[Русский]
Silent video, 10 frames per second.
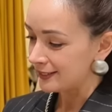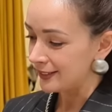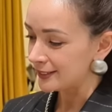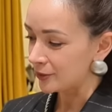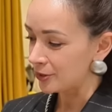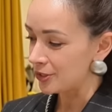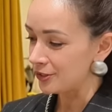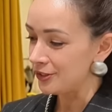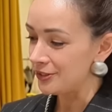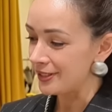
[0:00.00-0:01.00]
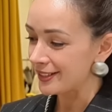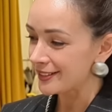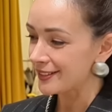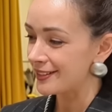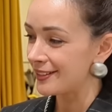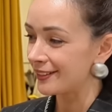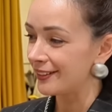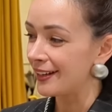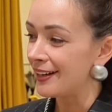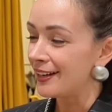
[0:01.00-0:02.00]
Здесь так очень интересно
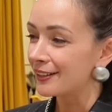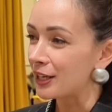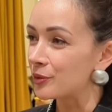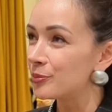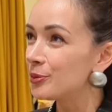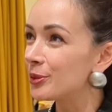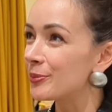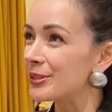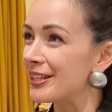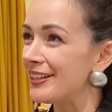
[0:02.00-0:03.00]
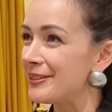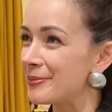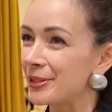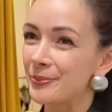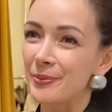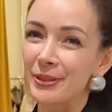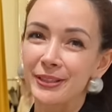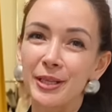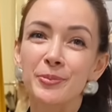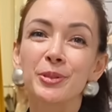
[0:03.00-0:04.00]
сделали, как будто бы, знаете, мне
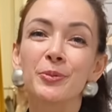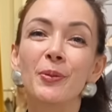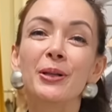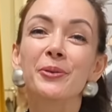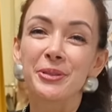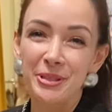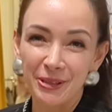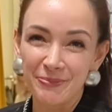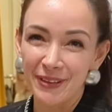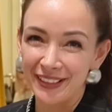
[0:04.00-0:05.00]
напоминает, как будто бы баллончиком